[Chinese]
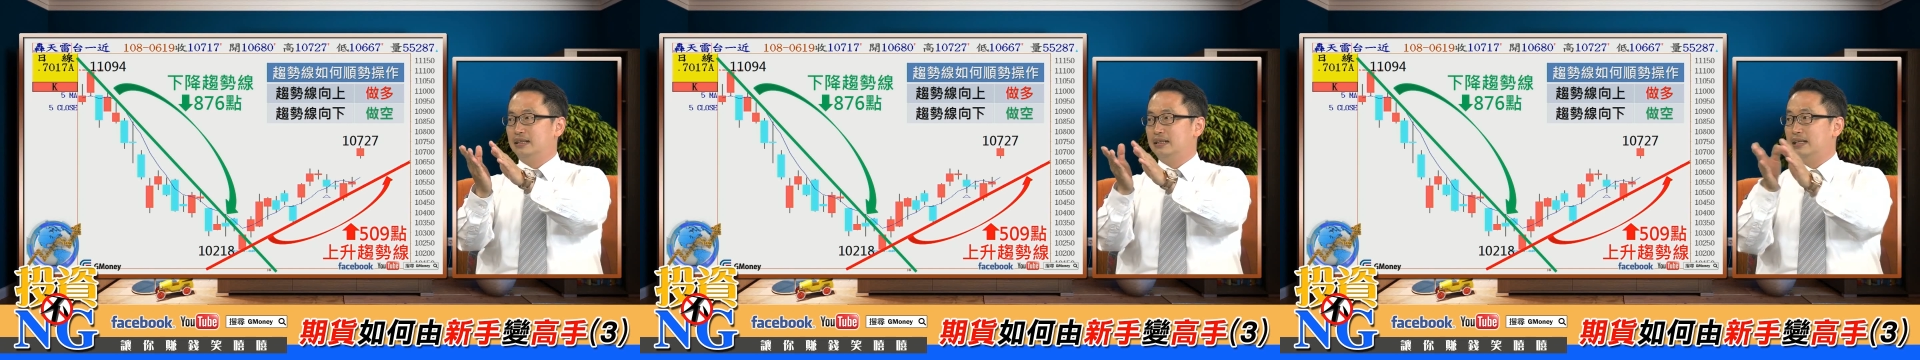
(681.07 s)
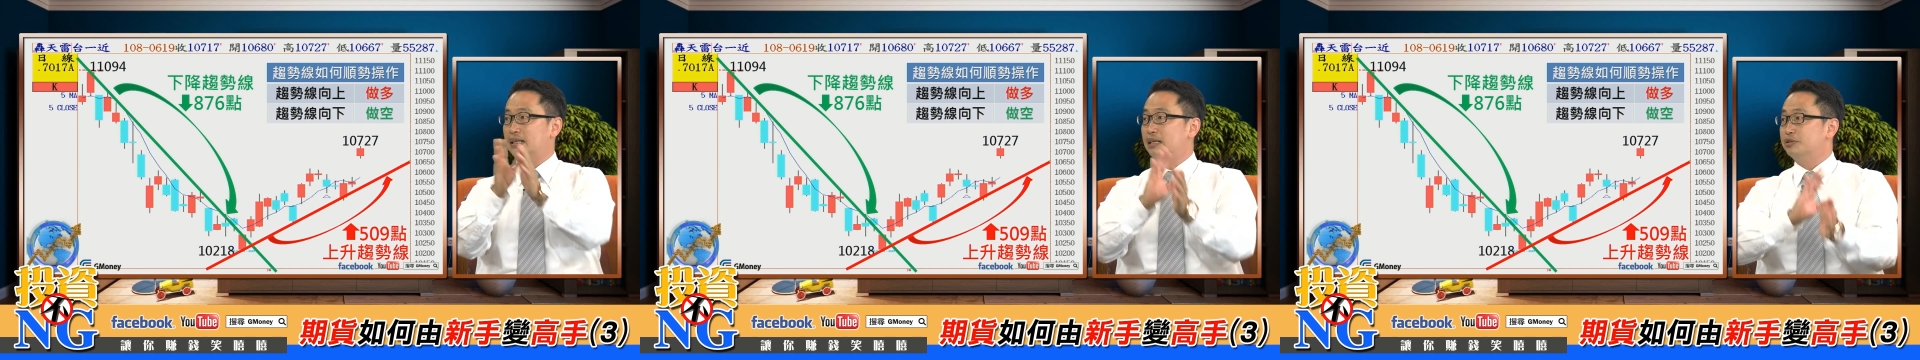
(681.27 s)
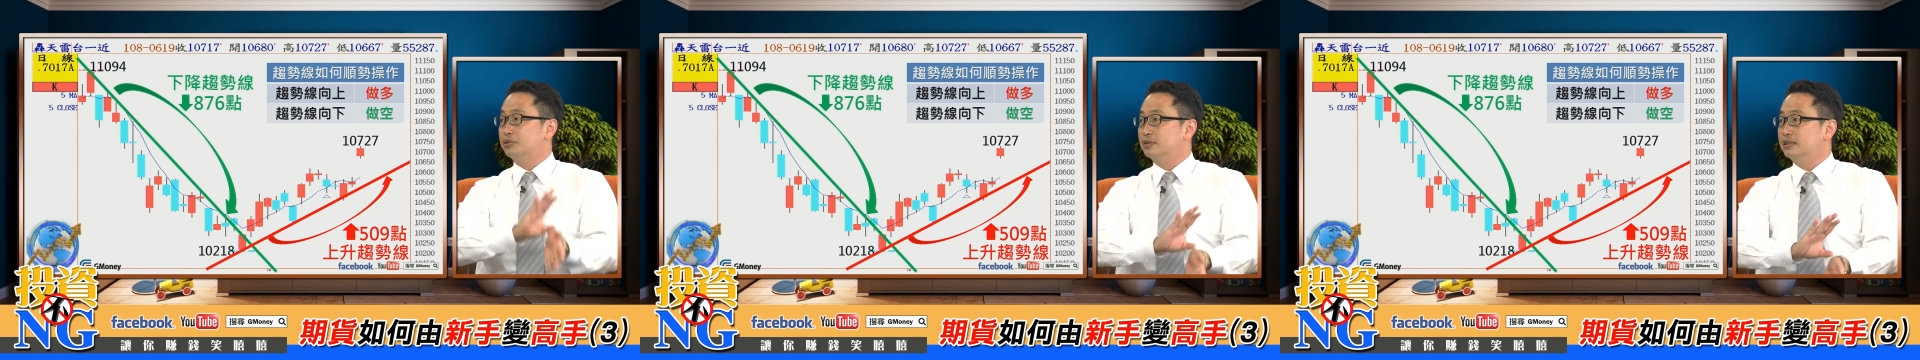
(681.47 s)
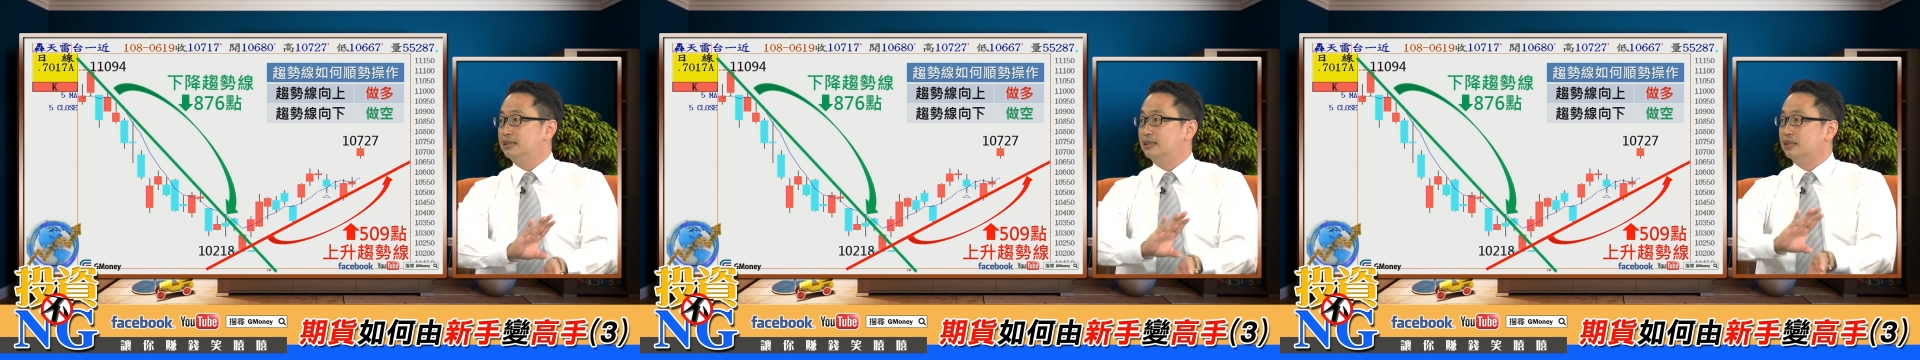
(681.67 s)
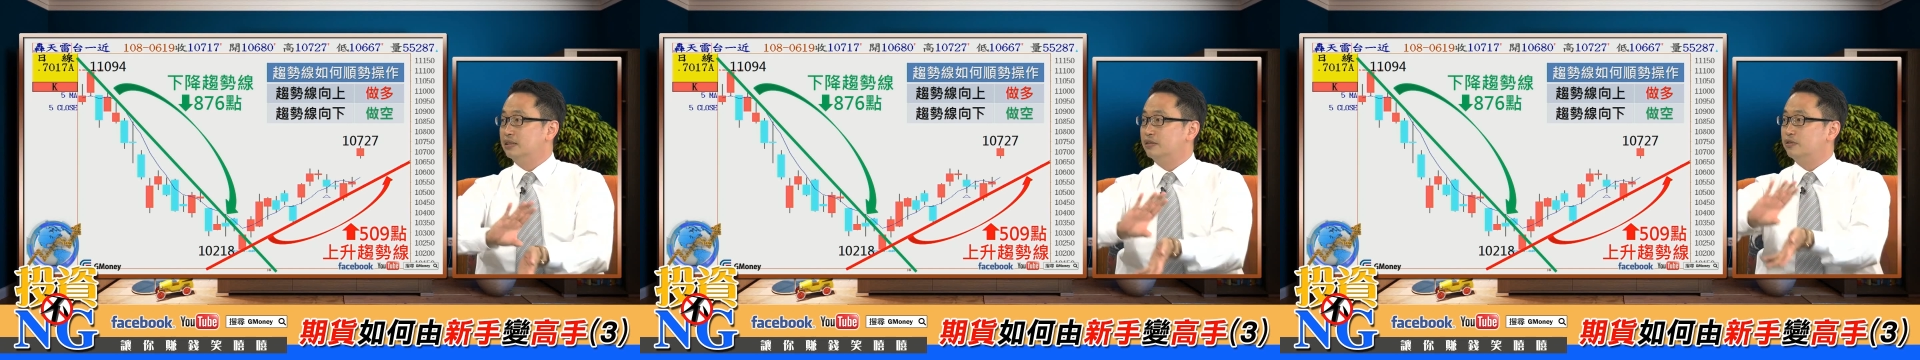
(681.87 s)
那它就是一
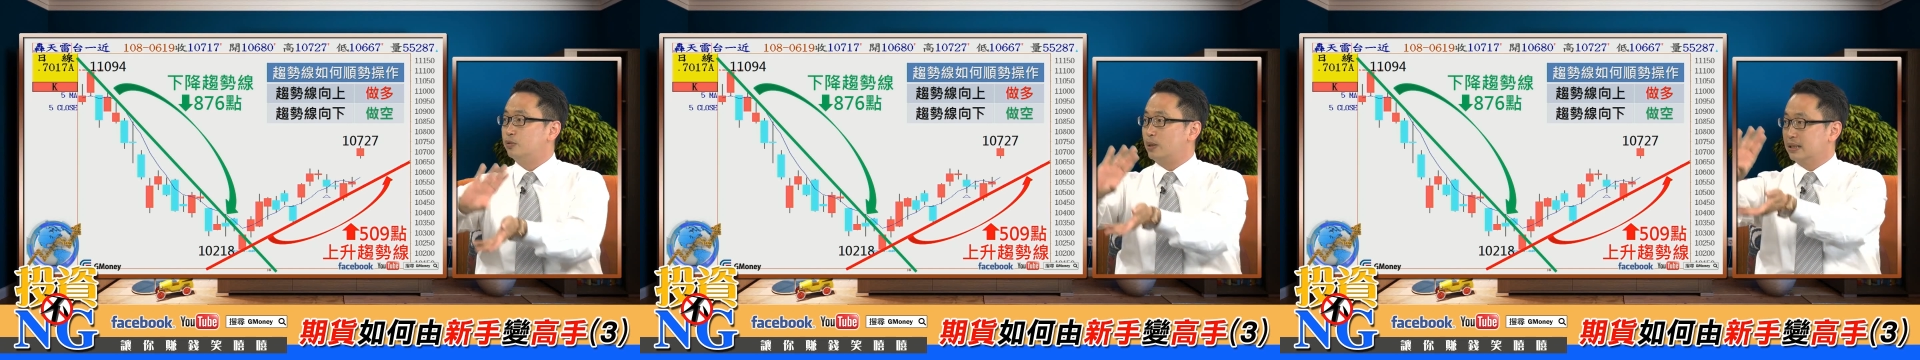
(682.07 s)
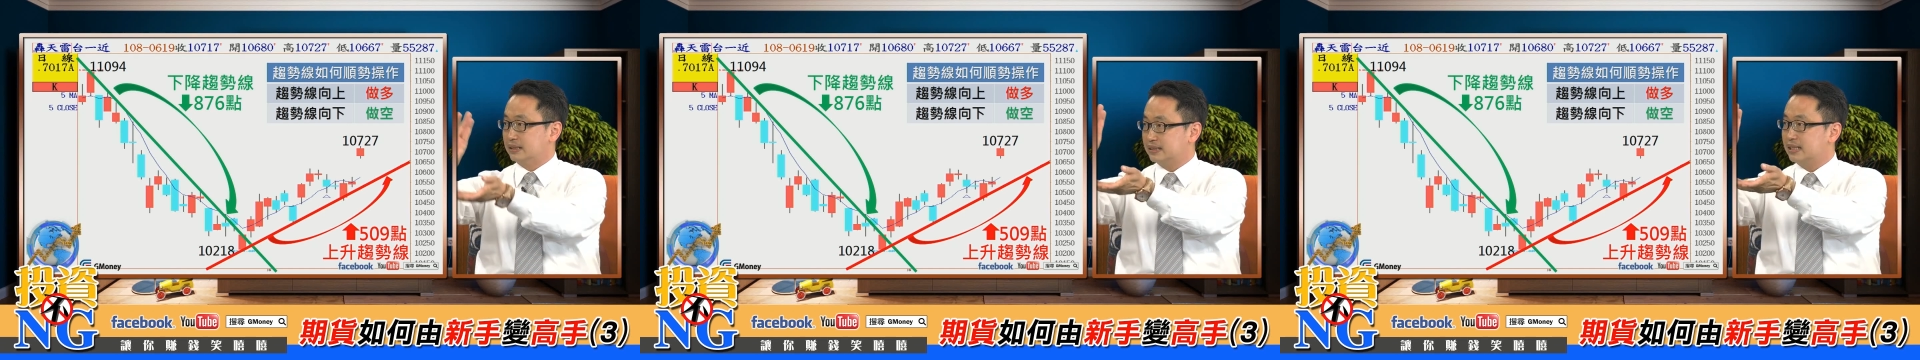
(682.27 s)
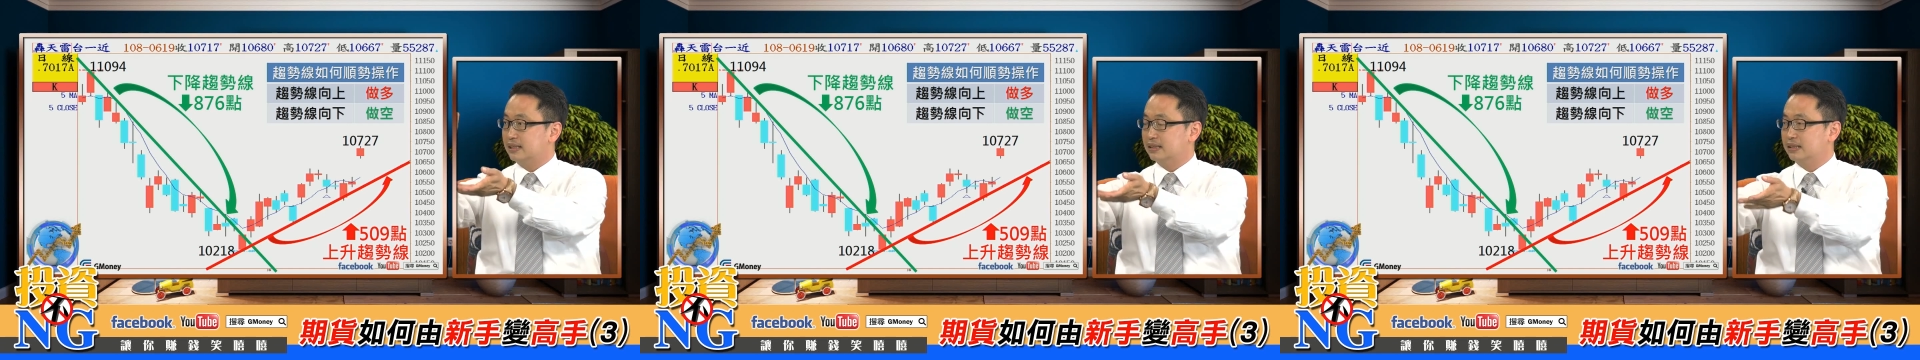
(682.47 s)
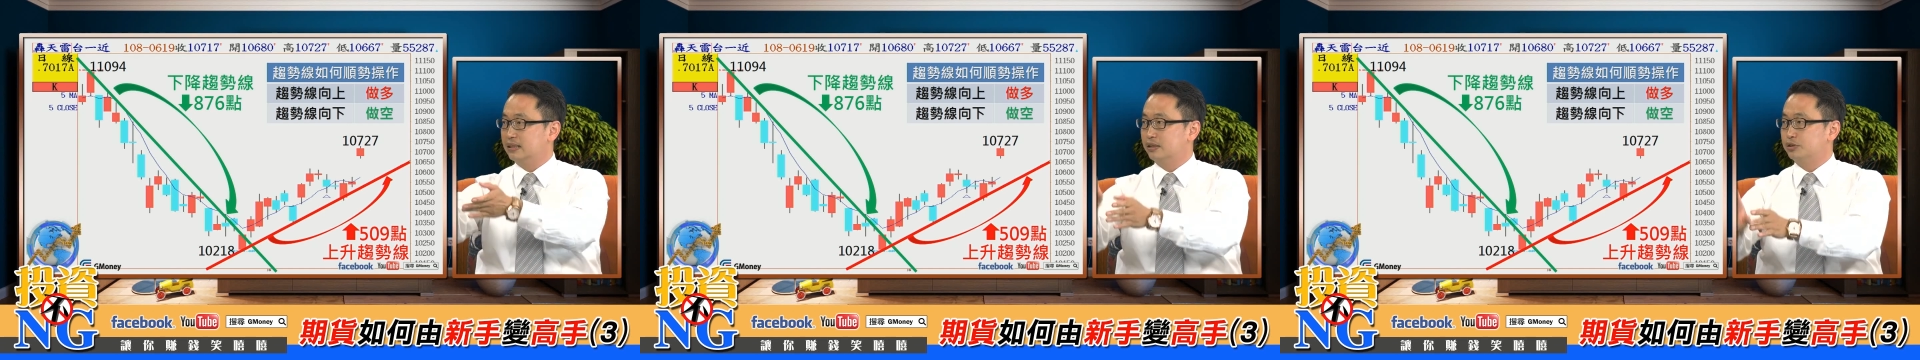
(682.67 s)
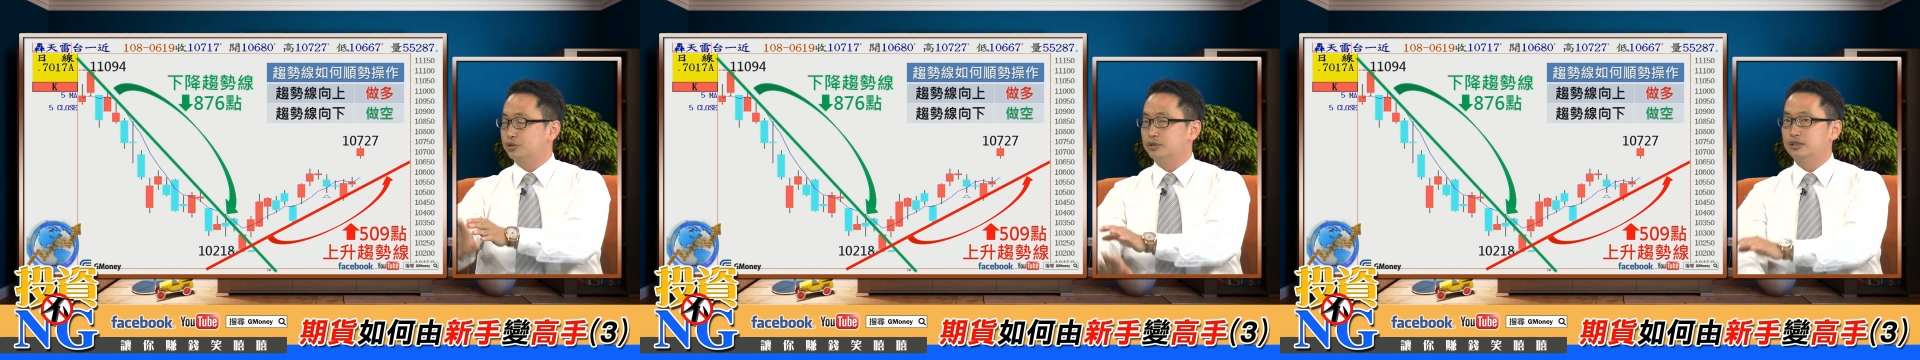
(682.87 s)
个往上的一
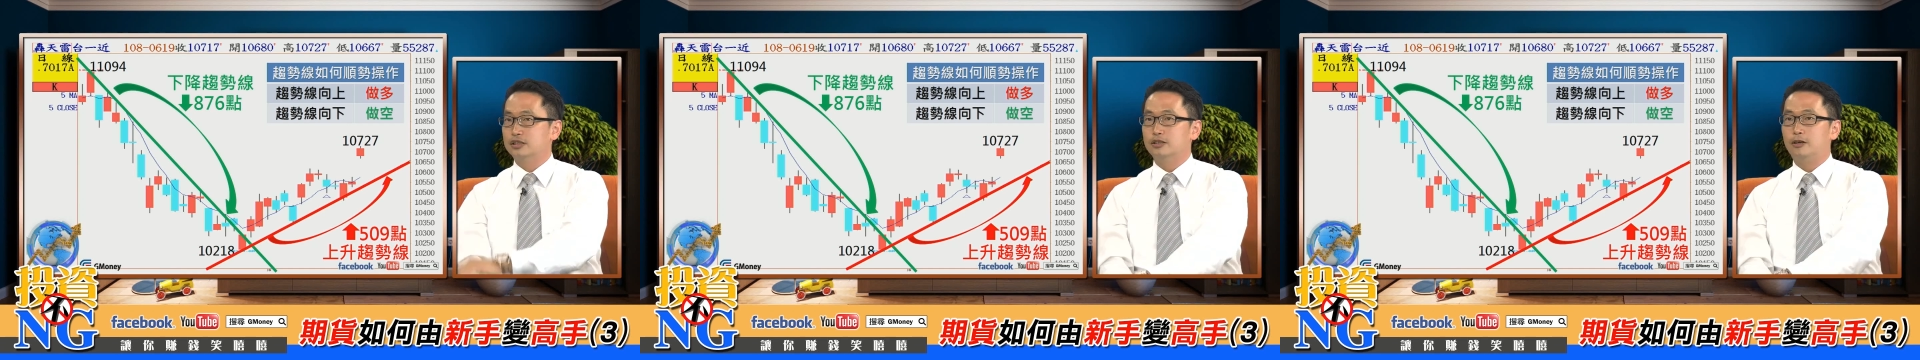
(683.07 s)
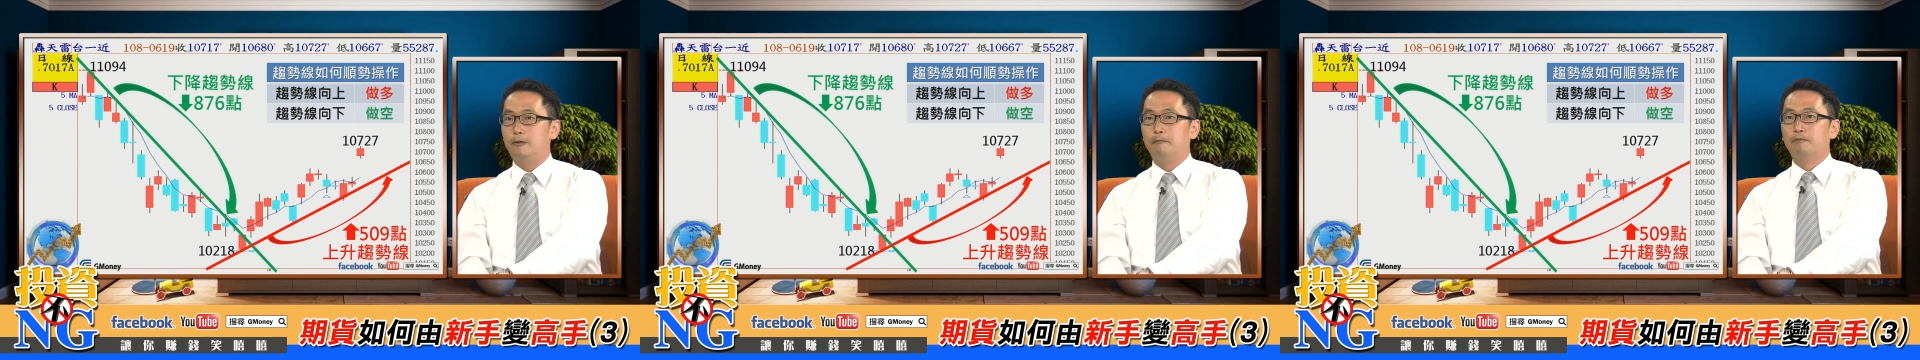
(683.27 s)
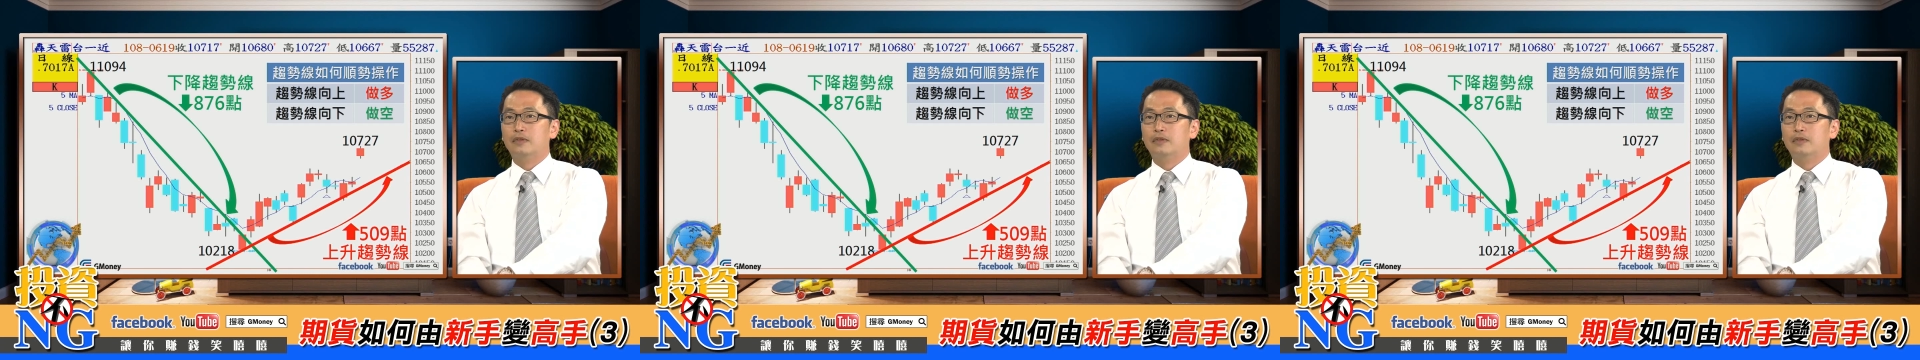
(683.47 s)
个趋势吼，